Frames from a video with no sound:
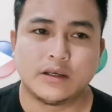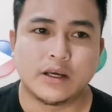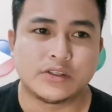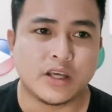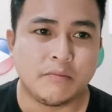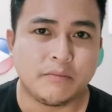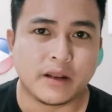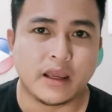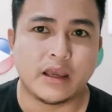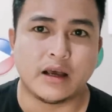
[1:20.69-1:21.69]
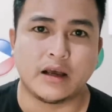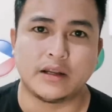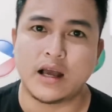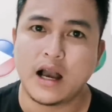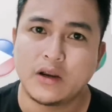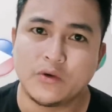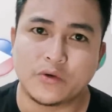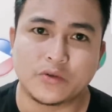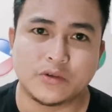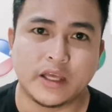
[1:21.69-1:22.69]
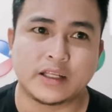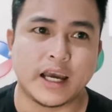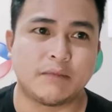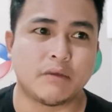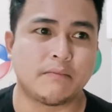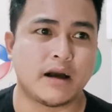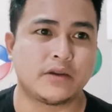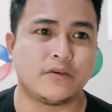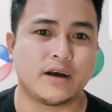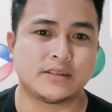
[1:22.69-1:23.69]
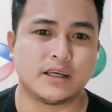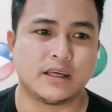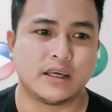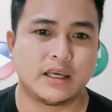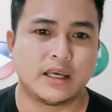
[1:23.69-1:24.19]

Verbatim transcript: Uh, ah, Siyempre, uh, nakakalungkot din kahit papano kasi